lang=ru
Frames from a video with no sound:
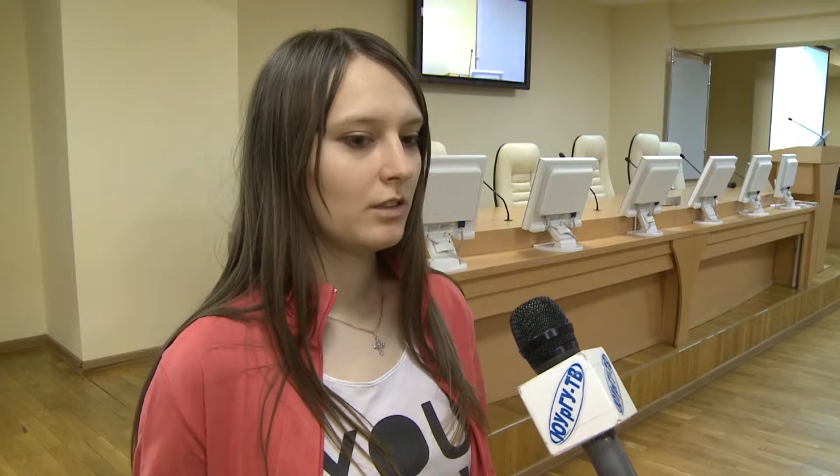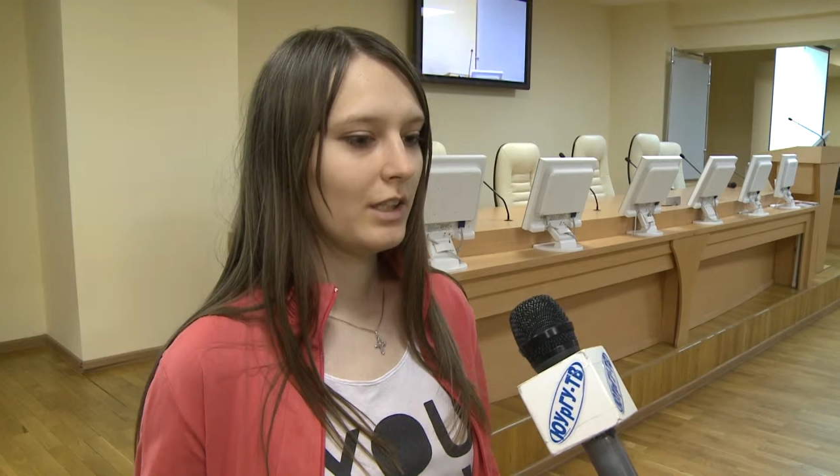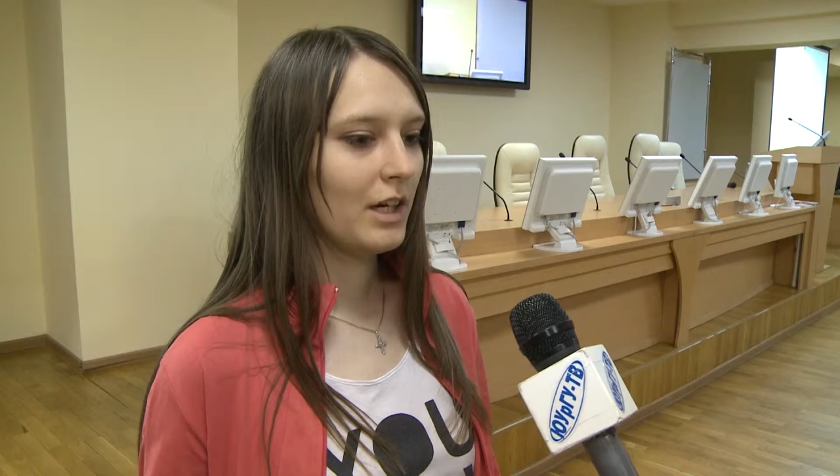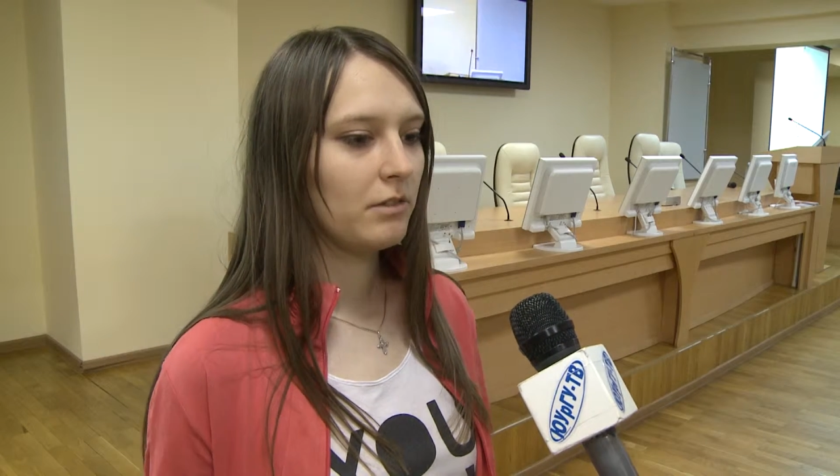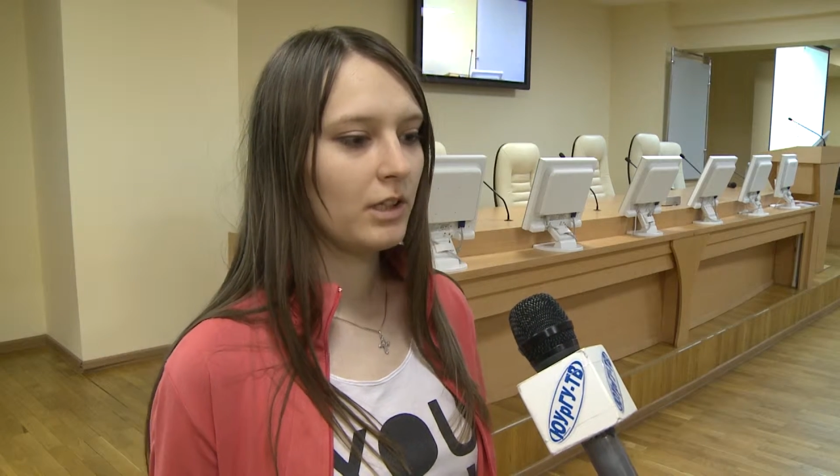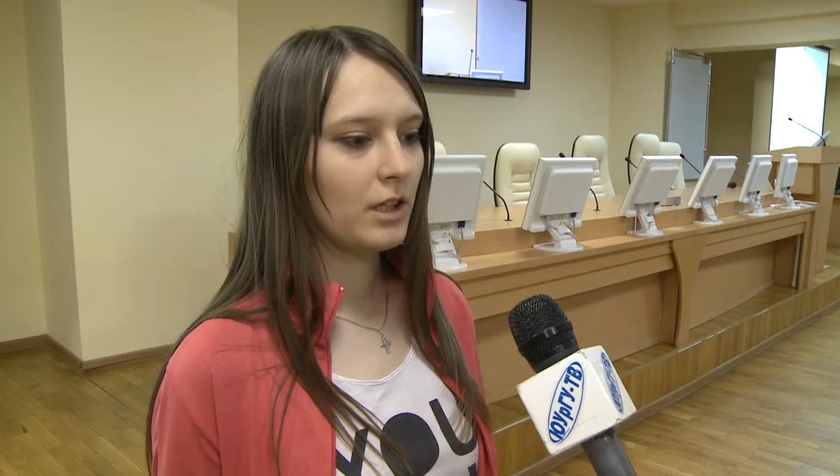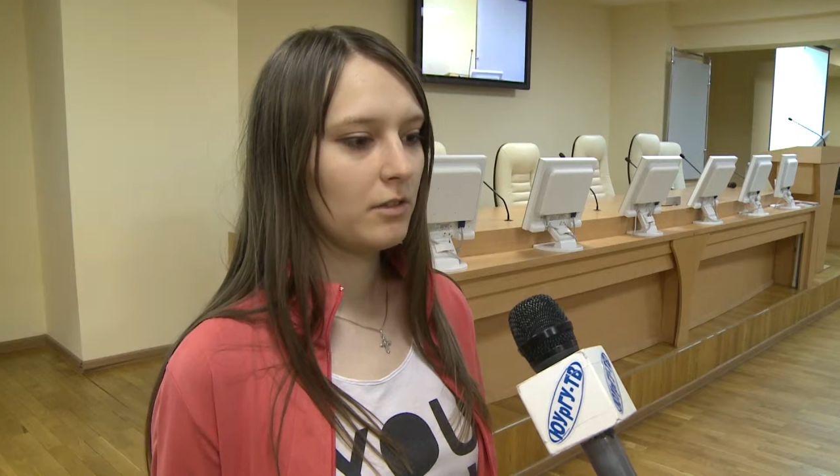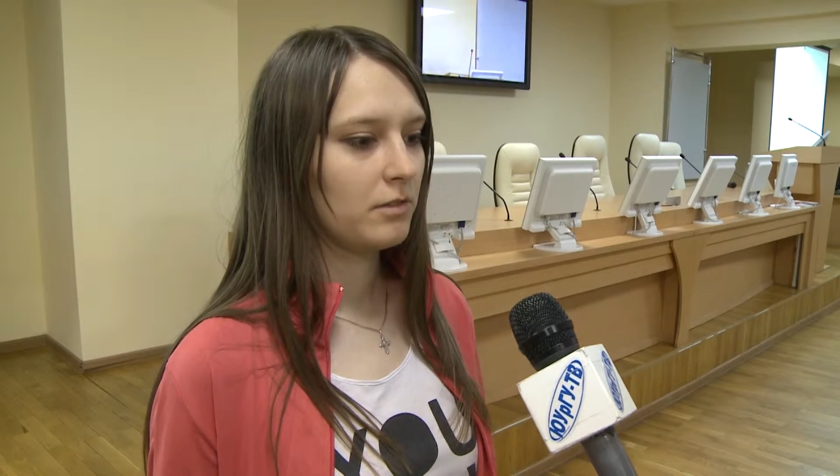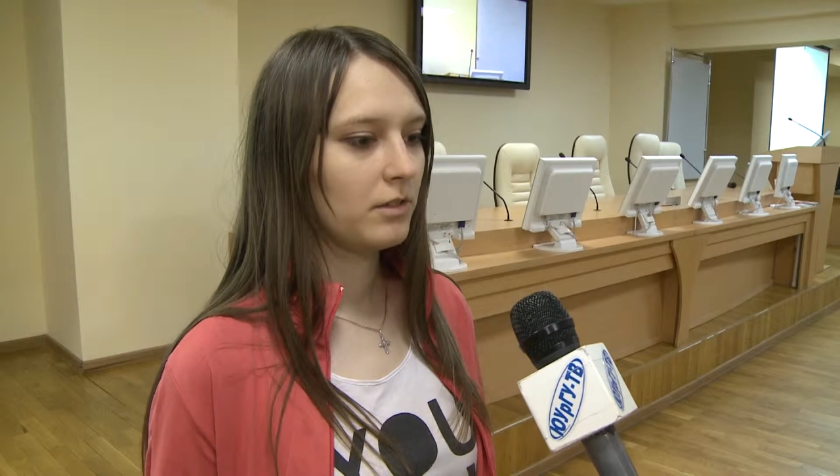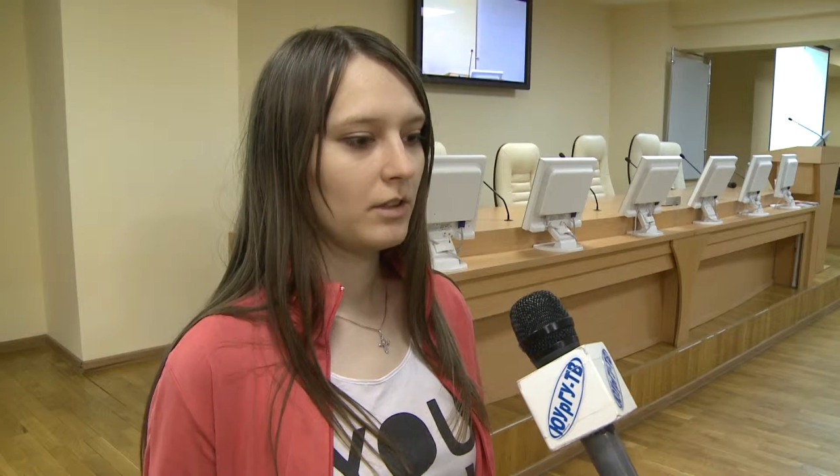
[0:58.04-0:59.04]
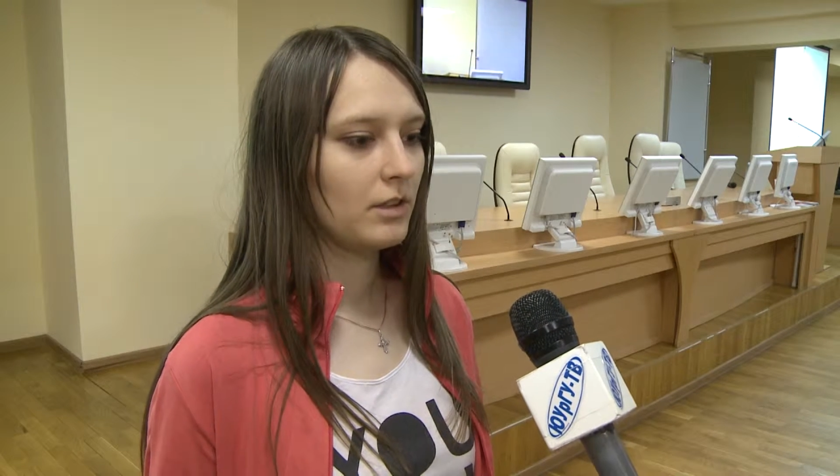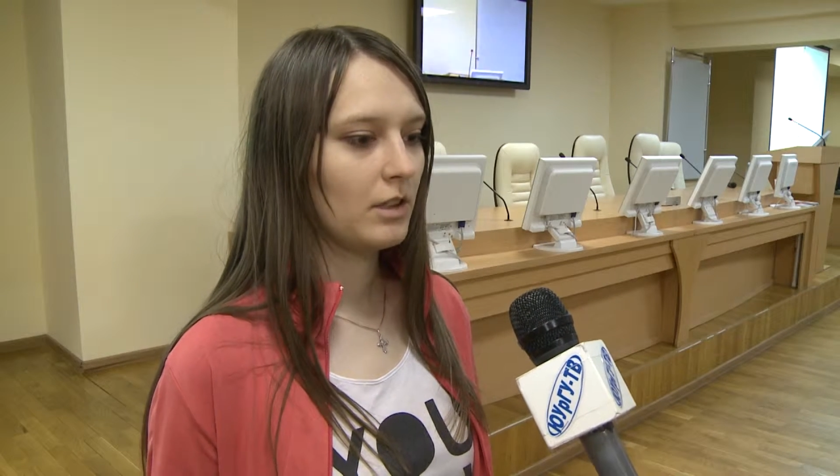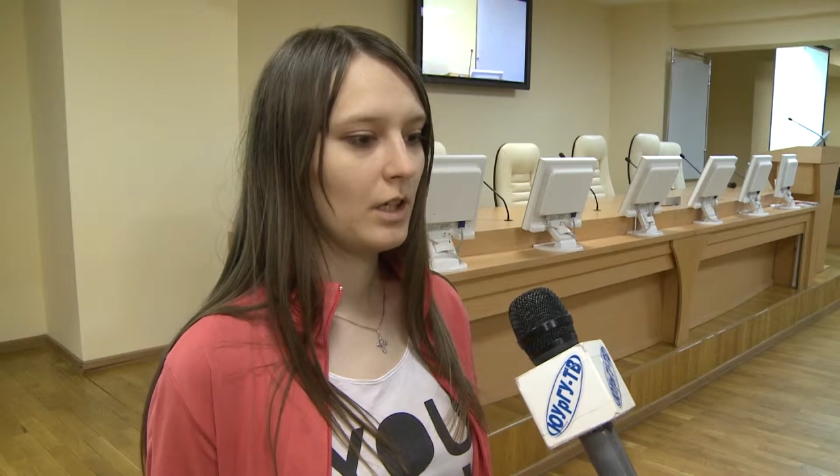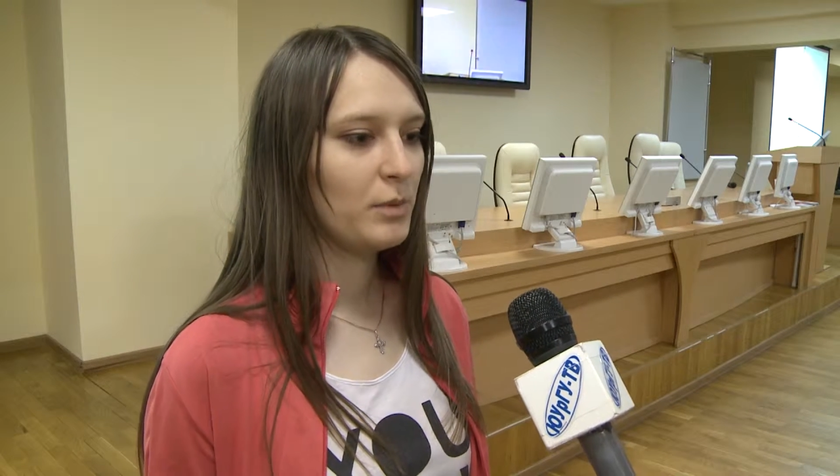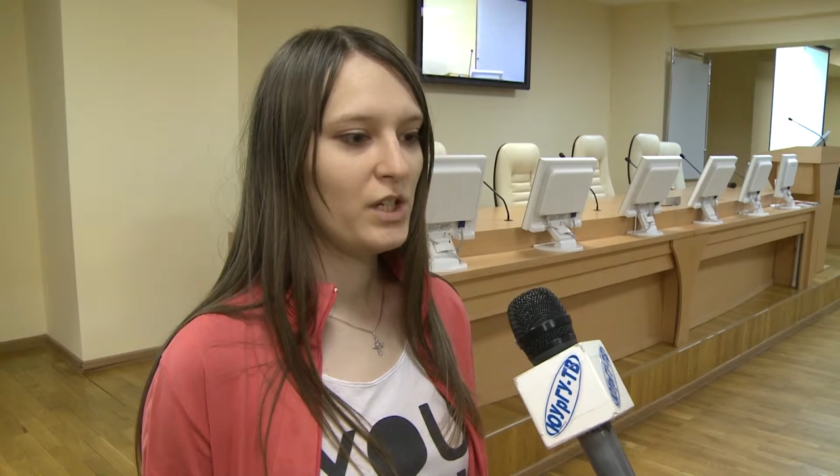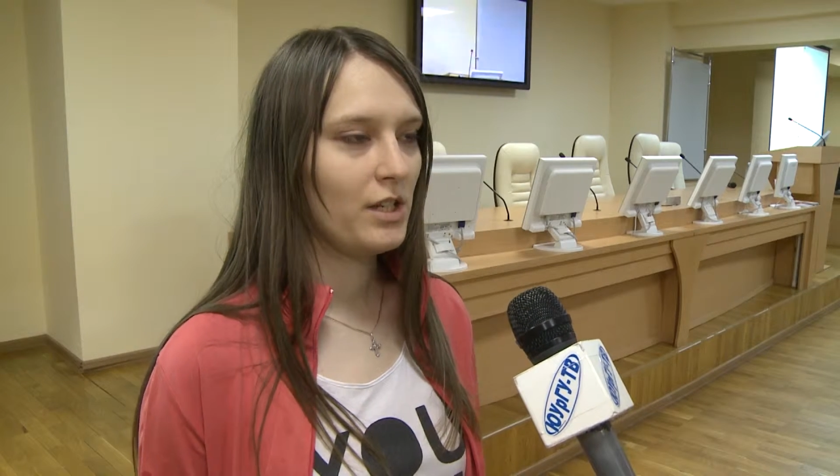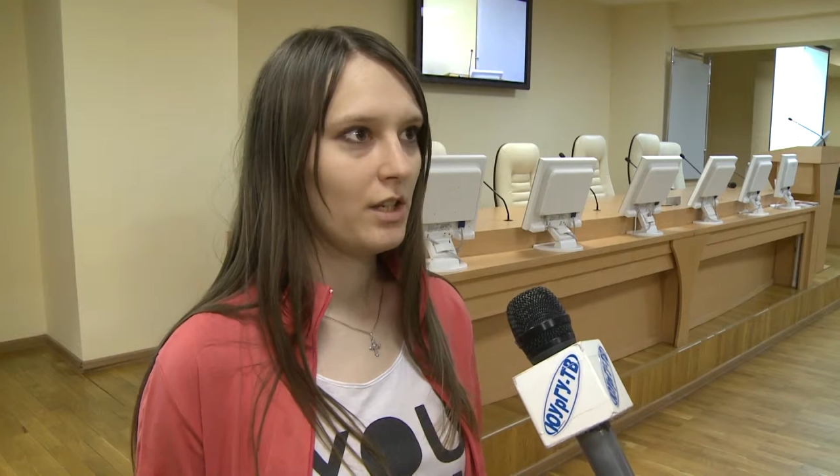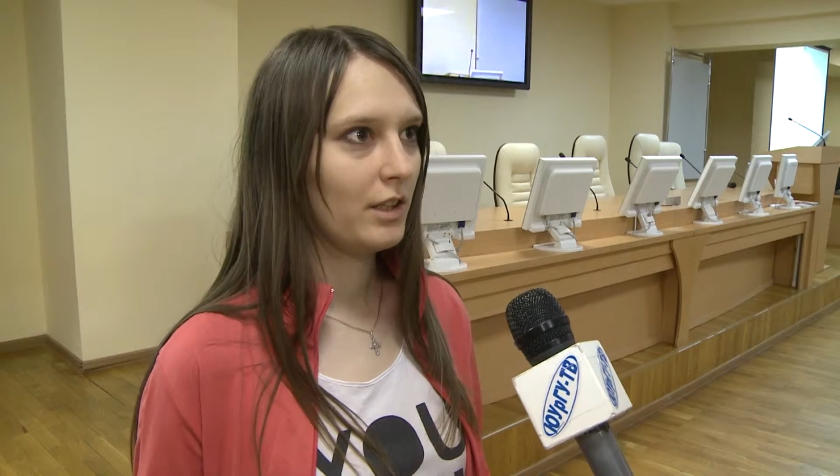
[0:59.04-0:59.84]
навыков общение